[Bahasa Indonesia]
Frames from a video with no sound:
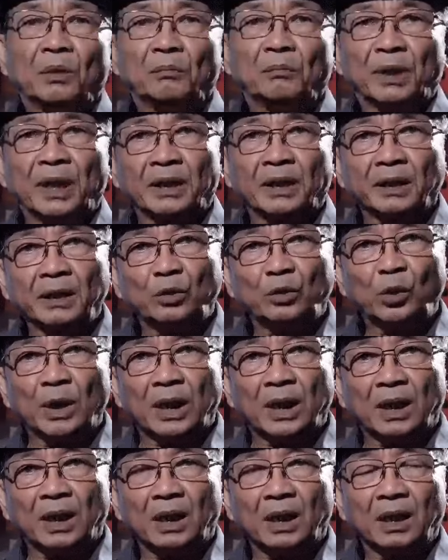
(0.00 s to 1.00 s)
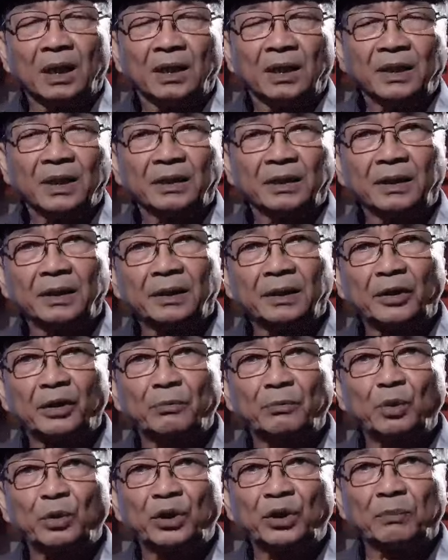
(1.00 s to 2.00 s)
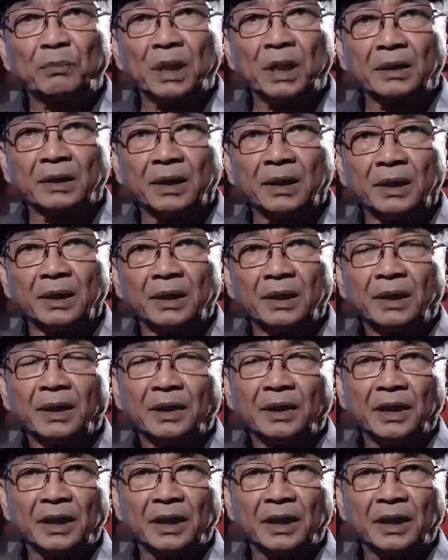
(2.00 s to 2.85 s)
Mereka itulah yang kita sebut sebagai